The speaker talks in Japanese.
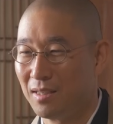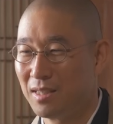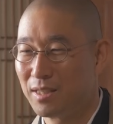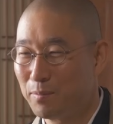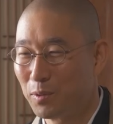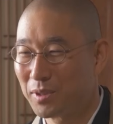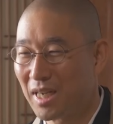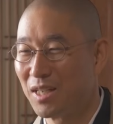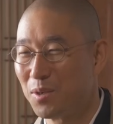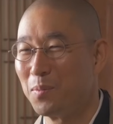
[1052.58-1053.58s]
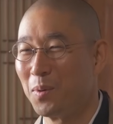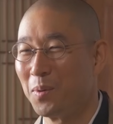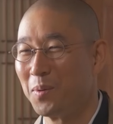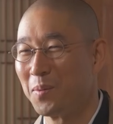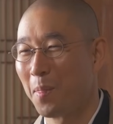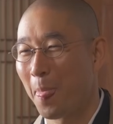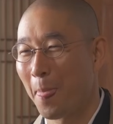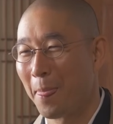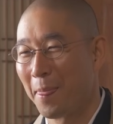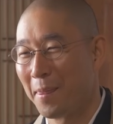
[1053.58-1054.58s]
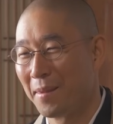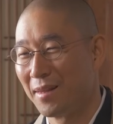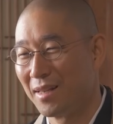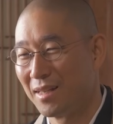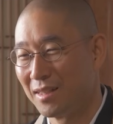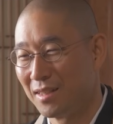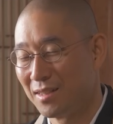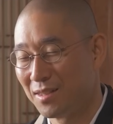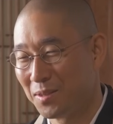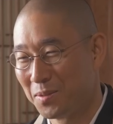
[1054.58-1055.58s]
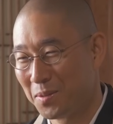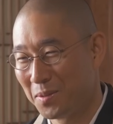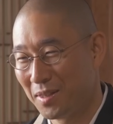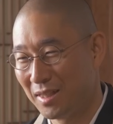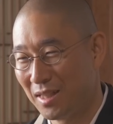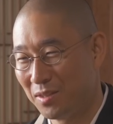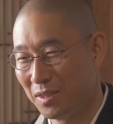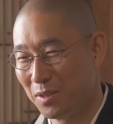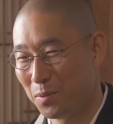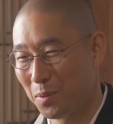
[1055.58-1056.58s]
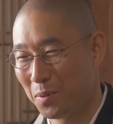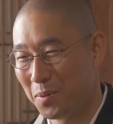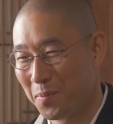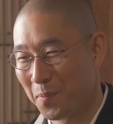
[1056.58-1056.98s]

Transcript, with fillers: 一秒たりともそのエネルギーを